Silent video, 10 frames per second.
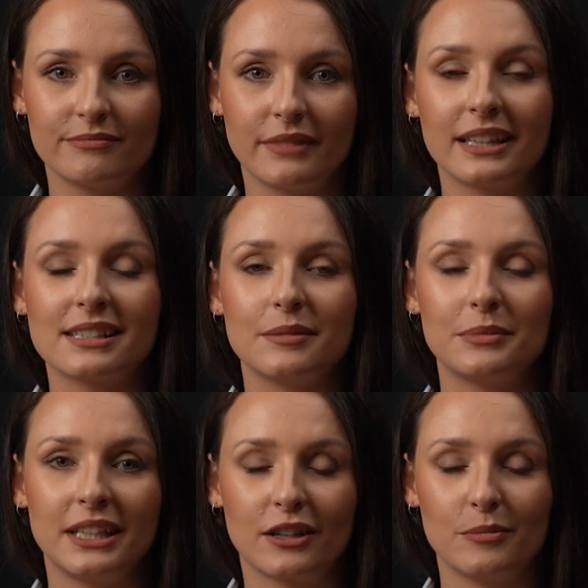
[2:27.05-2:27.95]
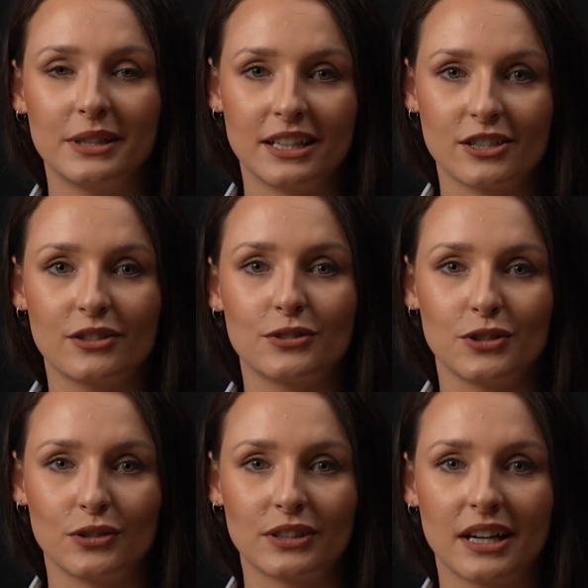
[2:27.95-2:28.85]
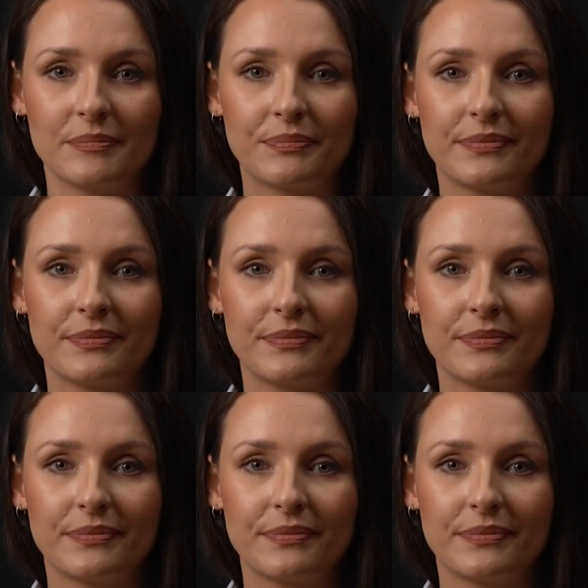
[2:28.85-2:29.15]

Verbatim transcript: a następnie jako menadżer ośrodka.